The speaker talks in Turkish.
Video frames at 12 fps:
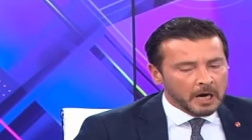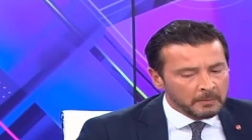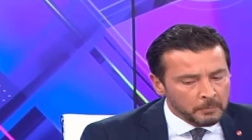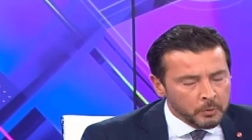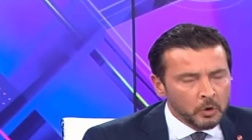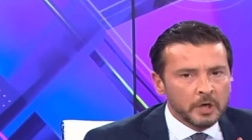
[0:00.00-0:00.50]

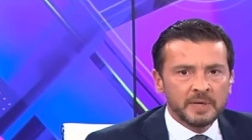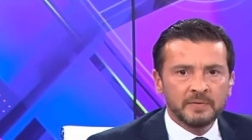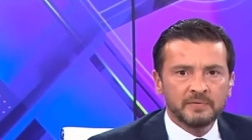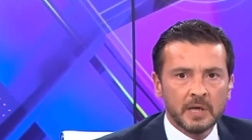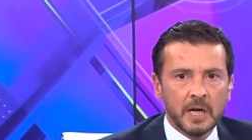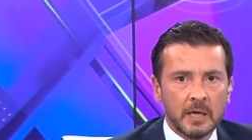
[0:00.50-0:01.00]
Ama böyle bir
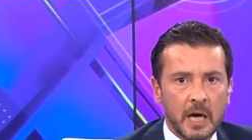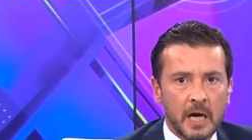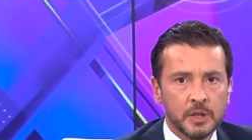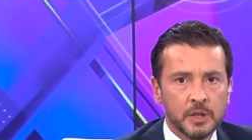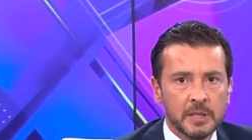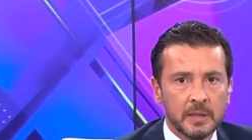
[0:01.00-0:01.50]
iftira
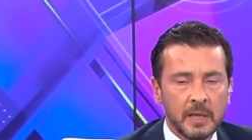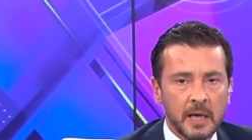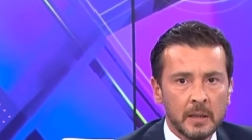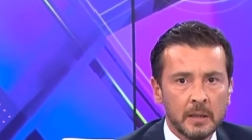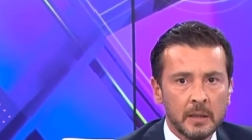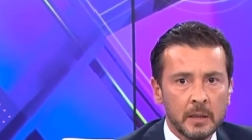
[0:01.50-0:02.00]

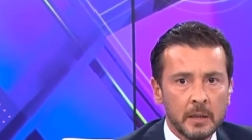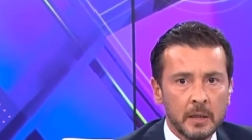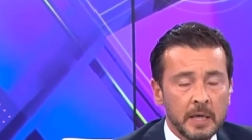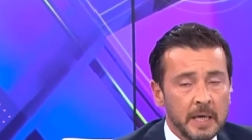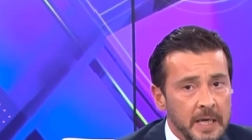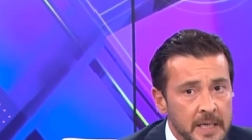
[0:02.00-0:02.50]
karşısında
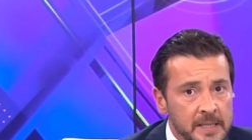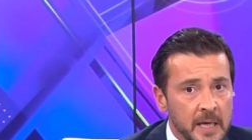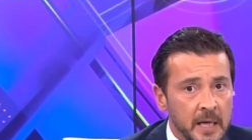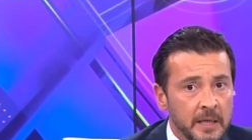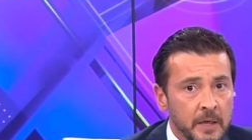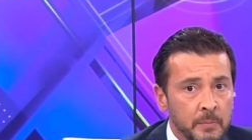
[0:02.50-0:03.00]

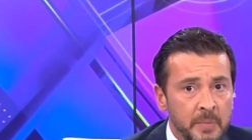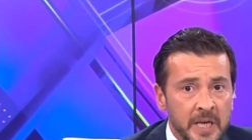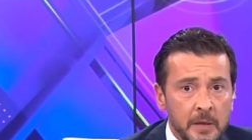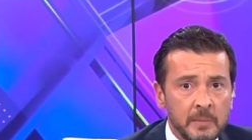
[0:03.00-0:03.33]
insanların